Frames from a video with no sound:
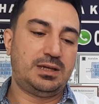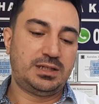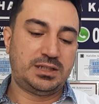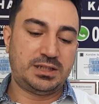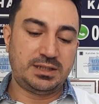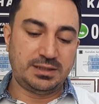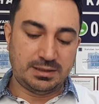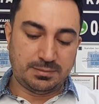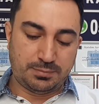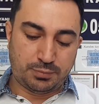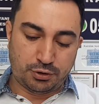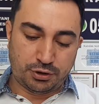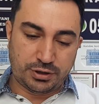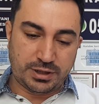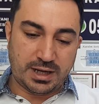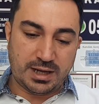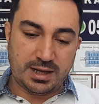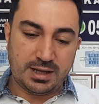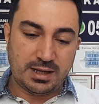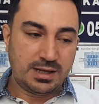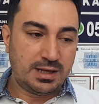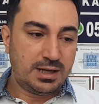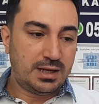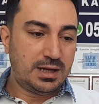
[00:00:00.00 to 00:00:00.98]
Şimdi
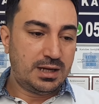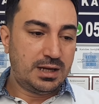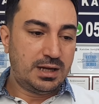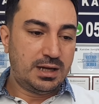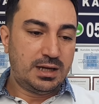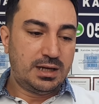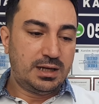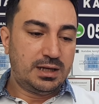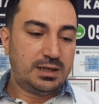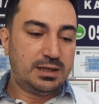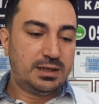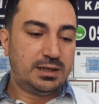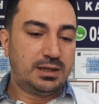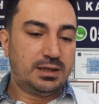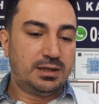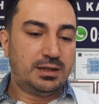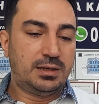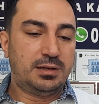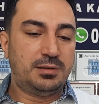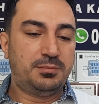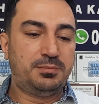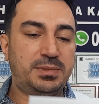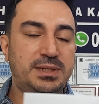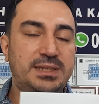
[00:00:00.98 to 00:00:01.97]
burada
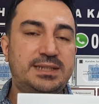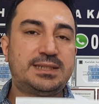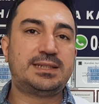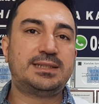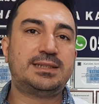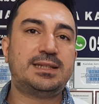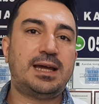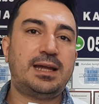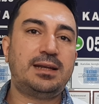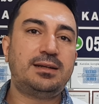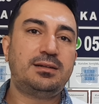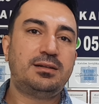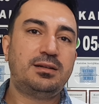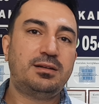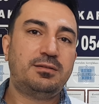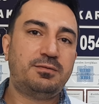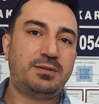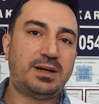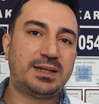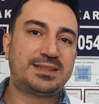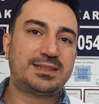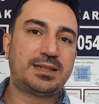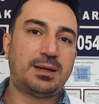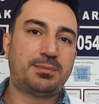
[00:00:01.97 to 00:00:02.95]
biz sizden
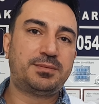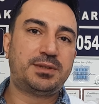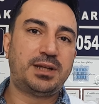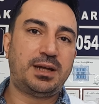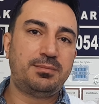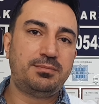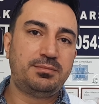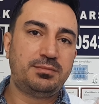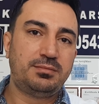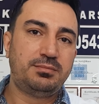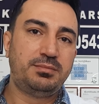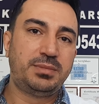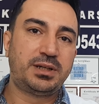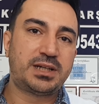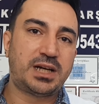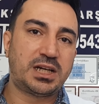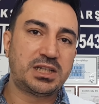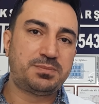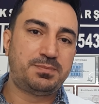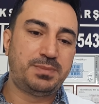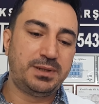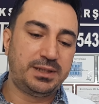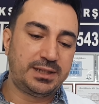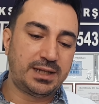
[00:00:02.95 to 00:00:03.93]
WhatsApp'tan
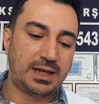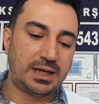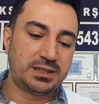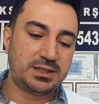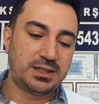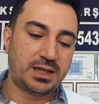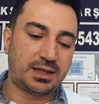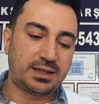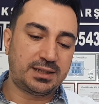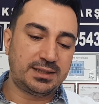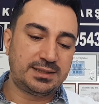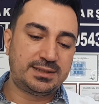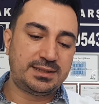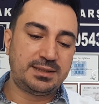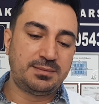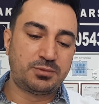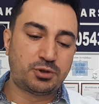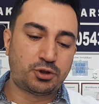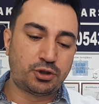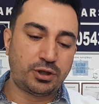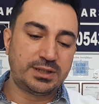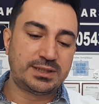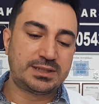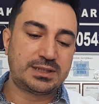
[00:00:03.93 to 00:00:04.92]
birkaç bilgi alacak. İsim,
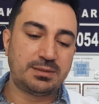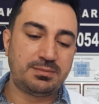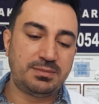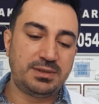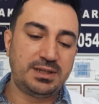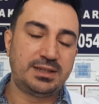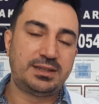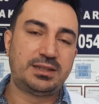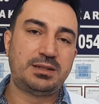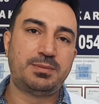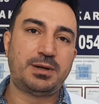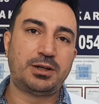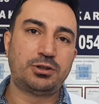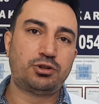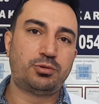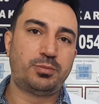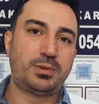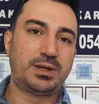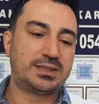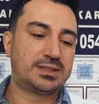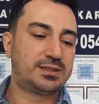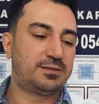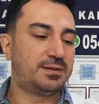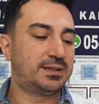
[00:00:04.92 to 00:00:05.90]
soyisim, irtibat
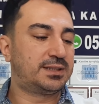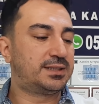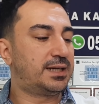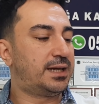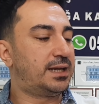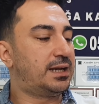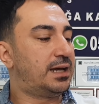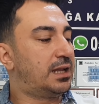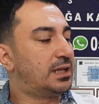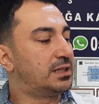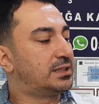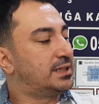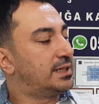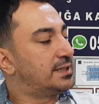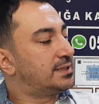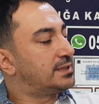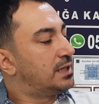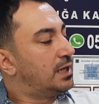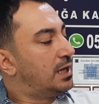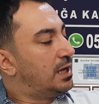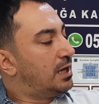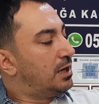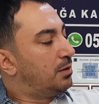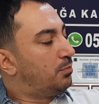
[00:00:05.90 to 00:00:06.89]
numarası vesaire alacağız.
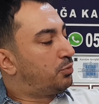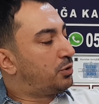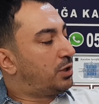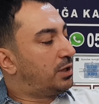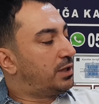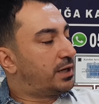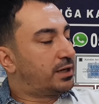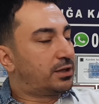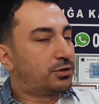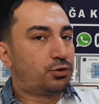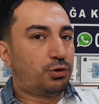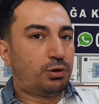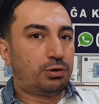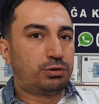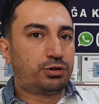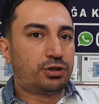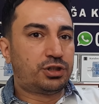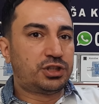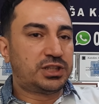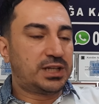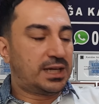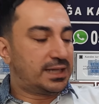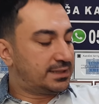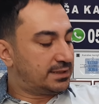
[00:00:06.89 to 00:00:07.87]
Buraları
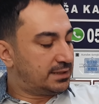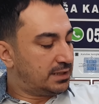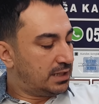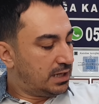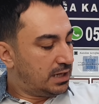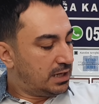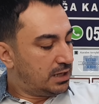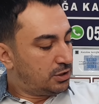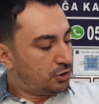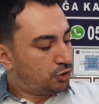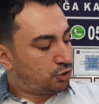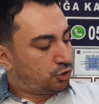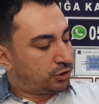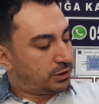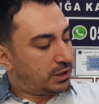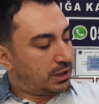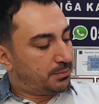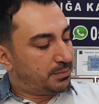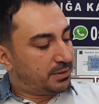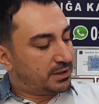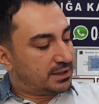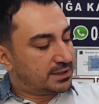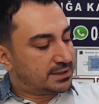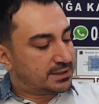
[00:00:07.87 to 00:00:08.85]
dolduracağız.
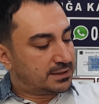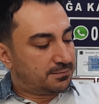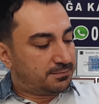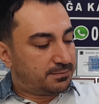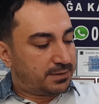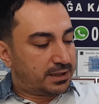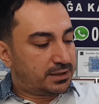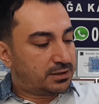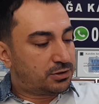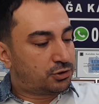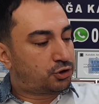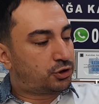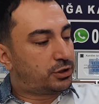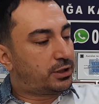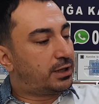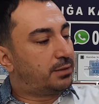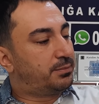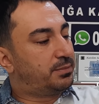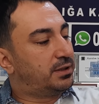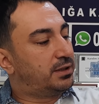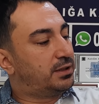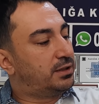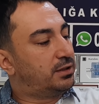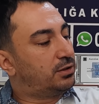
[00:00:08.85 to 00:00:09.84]
Şurada bir kısım var.
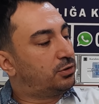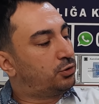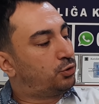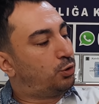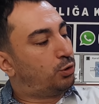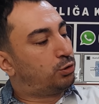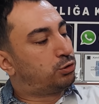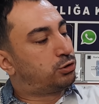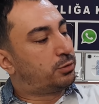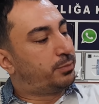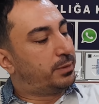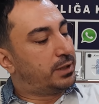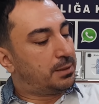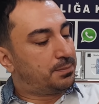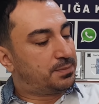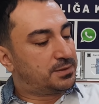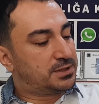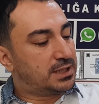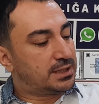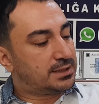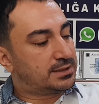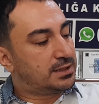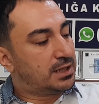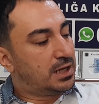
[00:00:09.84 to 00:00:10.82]
Şurada bir doldurma
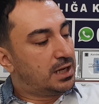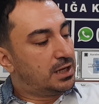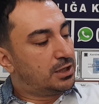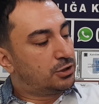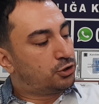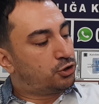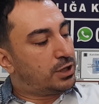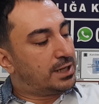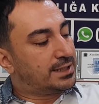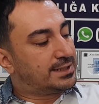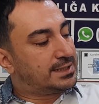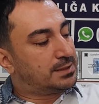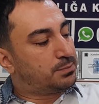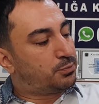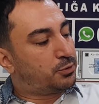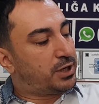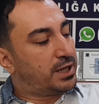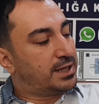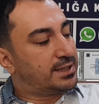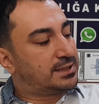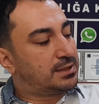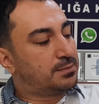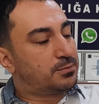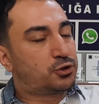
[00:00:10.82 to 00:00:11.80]
yapacağız. Sonra siz
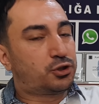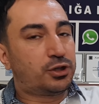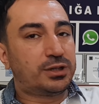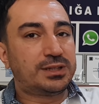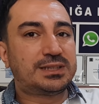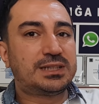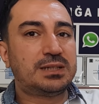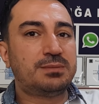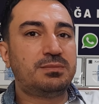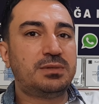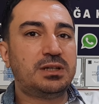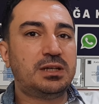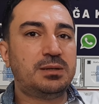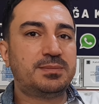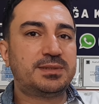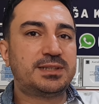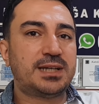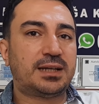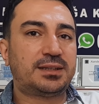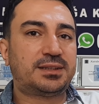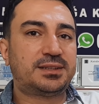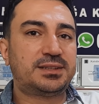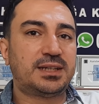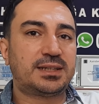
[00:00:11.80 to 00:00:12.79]
buraya isim, soyisim,
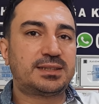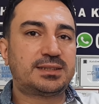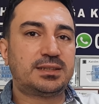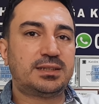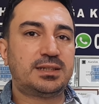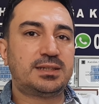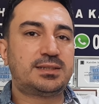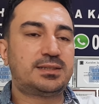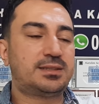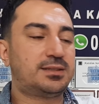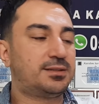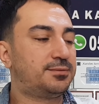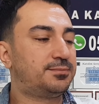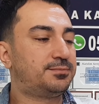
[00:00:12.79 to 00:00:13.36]
imza atacaksınız.